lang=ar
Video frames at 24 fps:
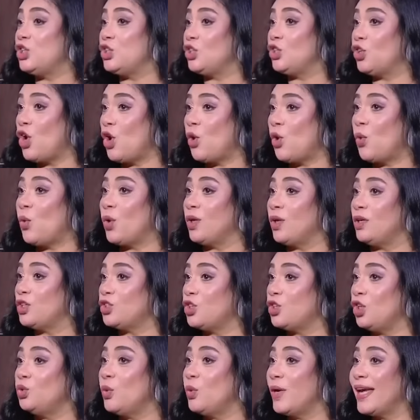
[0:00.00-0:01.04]
اشراق
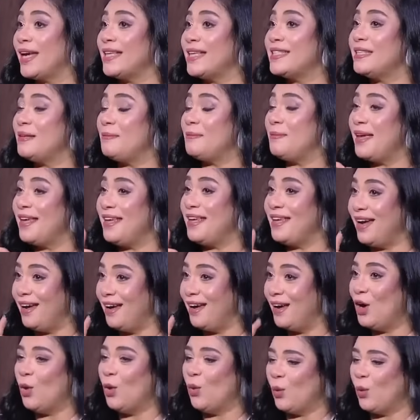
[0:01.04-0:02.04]
ونشاط وجاذبيه